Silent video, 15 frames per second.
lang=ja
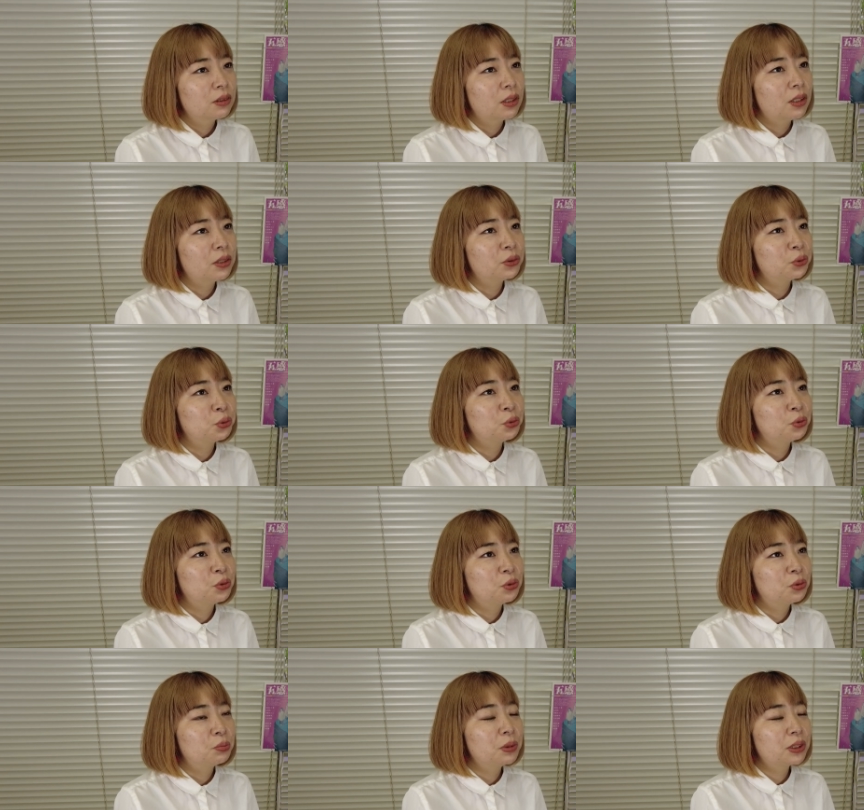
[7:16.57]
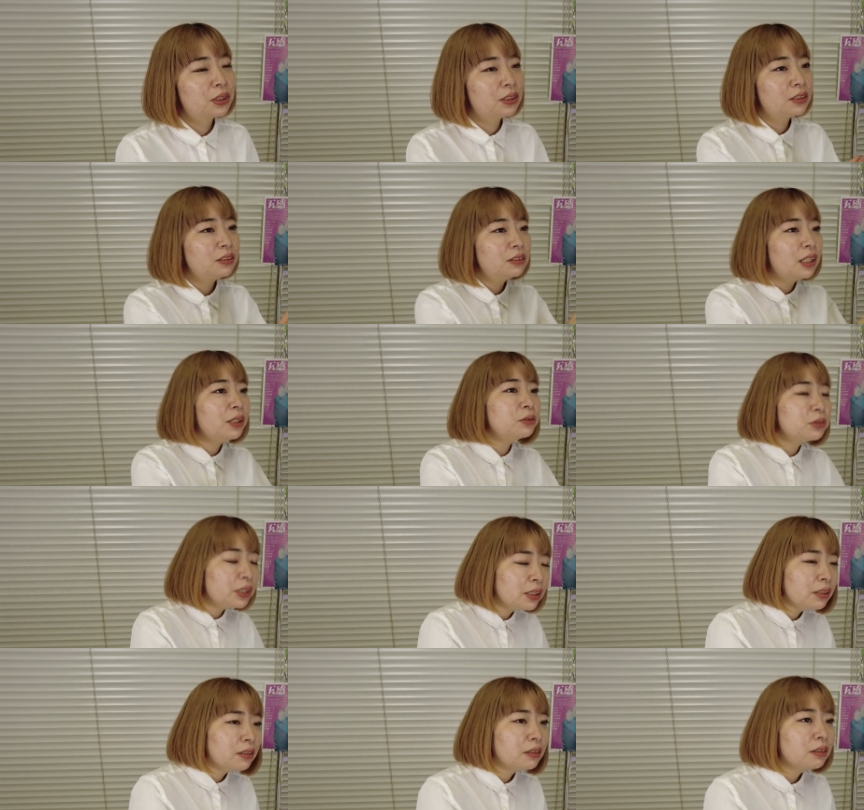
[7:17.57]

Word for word: あのー、まあ信頼をね